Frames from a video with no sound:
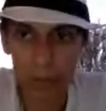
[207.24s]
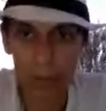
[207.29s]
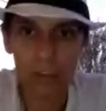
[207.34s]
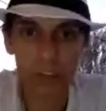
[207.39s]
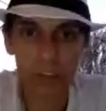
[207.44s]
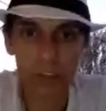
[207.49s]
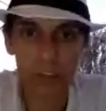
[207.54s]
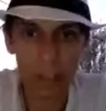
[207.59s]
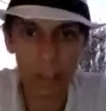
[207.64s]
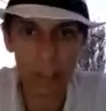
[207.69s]

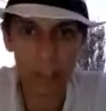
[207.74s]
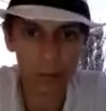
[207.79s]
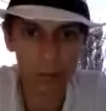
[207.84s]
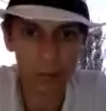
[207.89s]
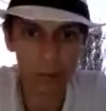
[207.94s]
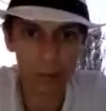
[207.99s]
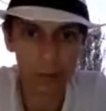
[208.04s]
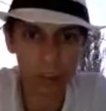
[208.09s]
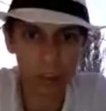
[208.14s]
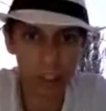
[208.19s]
первый этап,
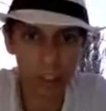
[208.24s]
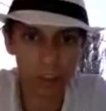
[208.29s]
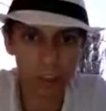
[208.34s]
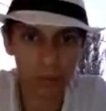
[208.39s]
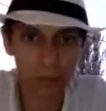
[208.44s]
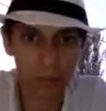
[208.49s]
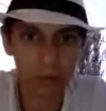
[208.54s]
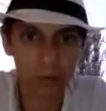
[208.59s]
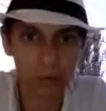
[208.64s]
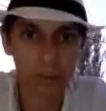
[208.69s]
потому что дальше
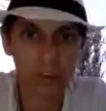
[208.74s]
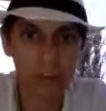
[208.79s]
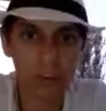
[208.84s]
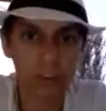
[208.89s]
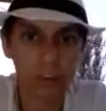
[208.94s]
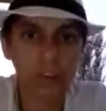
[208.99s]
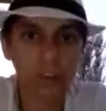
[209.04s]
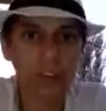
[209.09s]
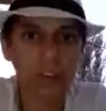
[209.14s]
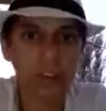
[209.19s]
будет
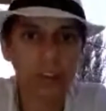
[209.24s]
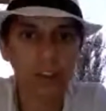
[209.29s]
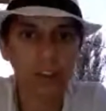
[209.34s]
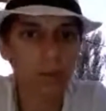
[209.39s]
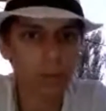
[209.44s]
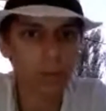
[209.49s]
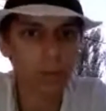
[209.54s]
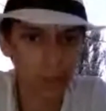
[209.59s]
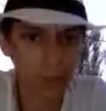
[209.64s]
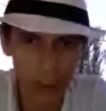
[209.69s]

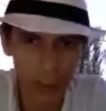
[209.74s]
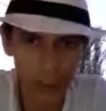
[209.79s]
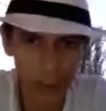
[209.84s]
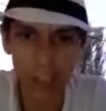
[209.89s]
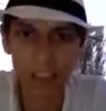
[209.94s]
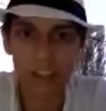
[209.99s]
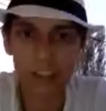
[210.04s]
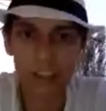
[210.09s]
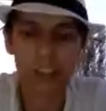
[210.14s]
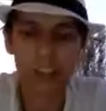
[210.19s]
50
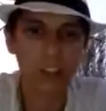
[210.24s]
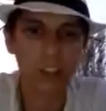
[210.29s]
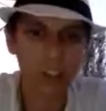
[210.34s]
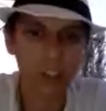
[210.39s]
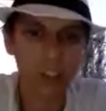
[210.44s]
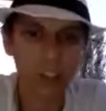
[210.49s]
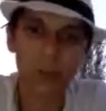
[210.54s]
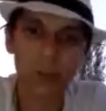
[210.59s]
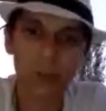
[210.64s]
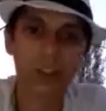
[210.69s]
э, тысяч,
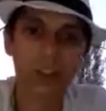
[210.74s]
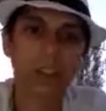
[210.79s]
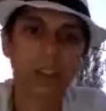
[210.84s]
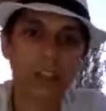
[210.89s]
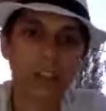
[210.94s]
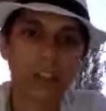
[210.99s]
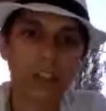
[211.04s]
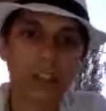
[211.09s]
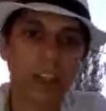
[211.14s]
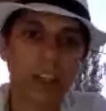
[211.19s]
100
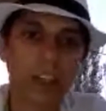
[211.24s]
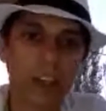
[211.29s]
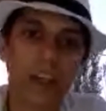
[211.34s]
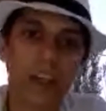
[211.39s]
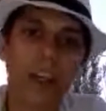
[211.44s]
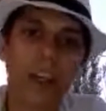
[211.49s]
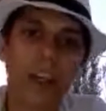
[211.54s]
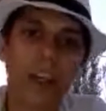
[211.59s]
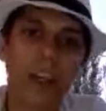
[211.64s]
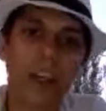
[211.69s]
тысяч,
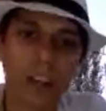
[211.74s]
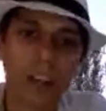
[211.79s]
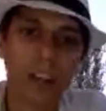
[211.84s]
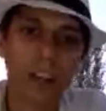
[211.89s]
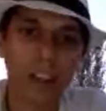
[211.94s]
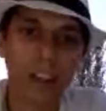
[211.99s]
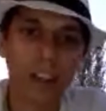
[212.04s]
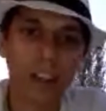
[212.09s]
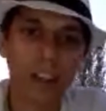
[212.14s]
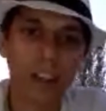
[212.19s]

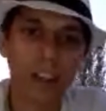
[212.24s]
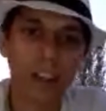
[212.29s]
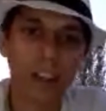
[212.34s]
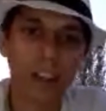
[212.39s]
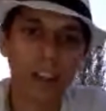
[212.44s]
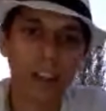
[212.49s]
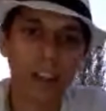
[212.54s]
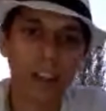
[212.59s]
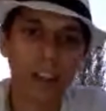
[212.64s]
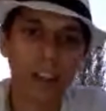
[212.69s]
и
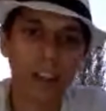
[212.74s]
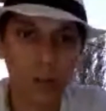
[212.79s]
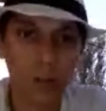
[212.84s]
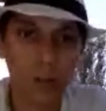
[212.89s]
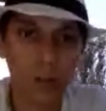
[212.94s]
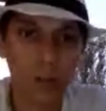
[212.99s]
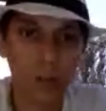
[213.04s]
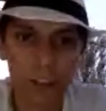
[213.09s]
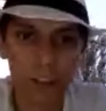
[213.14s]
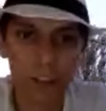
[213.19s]

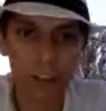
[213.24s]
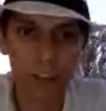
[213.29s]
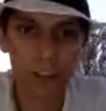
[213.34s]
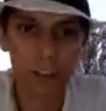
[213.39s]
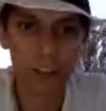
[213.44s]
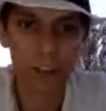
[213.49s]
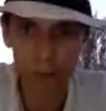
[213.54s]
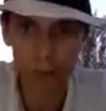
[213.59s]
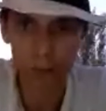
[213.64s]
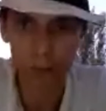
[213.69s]
результаты у
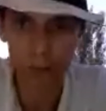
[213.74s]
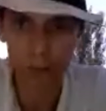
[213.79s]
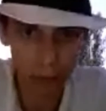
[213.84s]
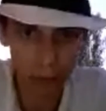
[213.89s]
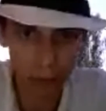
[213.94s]
людей, которые